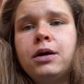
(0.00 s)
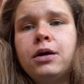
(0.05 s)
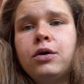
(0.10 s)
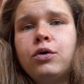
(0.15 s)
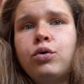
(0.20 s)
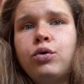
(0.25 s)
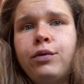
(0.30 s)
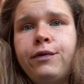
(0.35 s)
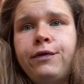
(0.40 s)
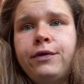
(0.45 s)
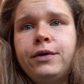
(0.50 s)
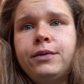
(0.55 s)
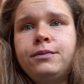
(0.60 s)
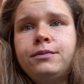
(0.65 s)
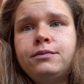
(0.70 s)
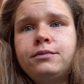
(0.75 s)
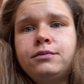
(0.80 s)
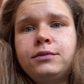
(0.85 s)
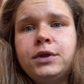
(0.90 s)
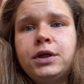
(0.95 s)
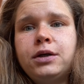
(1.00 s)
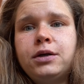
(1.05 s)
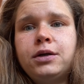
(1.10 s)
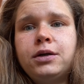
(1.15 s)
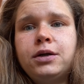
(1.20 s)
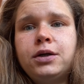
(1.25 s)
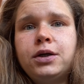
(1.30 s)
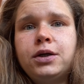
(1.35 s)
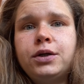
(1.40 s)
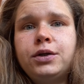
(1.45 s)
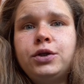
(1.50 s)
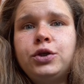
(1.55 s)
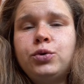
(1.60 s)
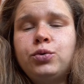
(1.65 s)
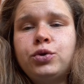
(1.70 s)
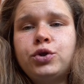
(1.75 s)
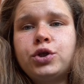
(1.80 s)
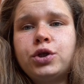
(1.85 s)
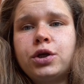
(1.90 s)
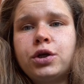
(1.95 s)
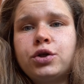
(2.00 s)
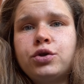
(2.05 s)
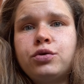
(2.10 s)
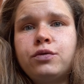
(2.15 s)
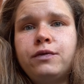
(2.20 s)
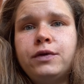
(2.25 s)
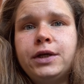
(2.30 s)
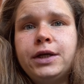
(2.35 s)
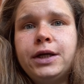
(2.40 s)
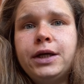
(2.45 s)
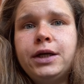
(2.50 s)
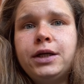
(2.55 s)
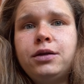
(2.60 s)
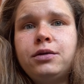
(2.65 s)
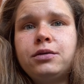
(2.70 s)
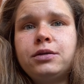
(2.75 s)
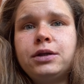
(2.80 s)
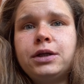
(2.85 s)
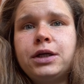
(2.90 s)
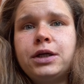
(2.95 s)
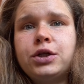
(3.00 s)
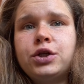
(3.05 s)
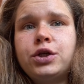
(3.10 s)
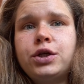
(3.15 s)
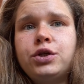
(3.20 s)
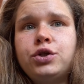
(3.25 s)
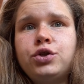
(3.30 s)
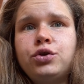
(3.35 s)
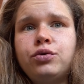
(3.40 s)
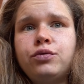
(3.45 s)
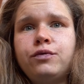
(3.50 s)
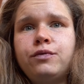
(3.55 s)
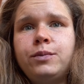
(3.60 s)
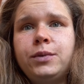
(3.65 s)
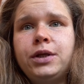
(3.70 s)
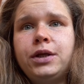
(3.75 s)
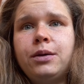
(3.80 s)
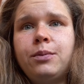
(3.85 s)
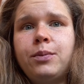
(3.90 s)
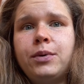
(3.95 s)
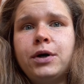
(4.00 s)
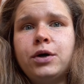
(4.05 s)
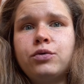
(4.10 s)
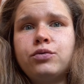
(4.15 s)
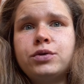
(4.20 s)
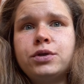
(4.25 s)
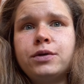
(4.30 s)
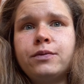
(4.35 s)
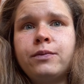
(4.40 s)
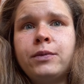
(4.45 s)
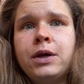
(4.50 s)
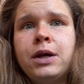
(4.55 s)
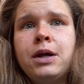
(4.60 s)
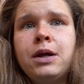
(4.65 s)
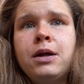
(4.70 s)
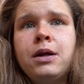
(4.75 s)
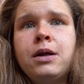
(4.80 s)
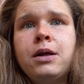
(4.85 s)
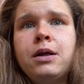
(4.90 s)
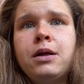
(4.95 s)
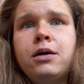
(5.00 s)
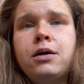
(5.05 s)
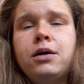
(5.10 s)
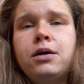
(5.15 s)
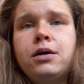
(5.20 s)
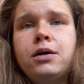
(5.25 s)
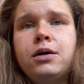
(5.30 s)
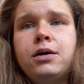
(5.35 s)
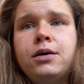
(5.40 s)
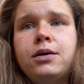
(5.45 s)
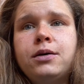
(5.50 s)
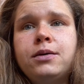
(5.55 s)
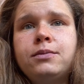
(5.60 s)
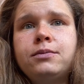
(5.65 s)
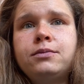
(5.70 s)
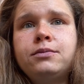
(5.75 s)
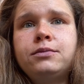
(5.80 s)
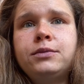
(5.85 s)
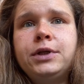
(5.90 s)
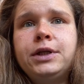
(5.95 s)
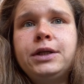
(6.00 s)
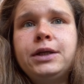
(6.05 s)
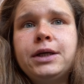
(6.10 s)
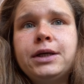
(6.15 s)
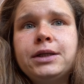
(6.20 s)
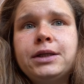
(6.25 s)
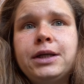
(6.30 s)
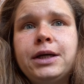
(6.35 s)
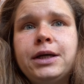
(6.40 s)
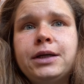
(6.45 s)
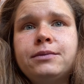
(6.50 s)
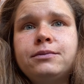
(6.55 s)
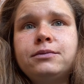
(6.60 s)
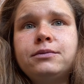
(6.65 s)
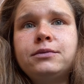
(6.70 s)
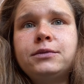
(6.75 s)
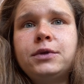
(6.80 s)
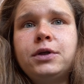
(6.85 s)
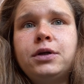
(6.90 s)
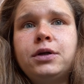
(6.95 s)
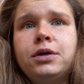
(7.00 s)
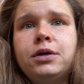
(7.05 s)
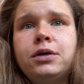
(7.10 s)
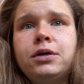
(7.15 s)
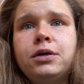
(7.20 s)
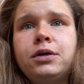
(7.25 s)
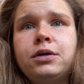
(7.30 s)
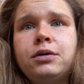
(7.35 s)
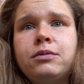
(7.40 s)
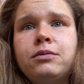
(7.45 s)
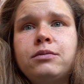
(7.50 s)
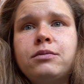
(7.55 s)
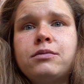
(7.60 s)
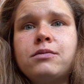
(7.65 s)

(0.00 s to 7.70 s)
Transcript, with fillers: Кофе а, не очень хорошо влияет на женщину в менопаузе. А, иногда, а,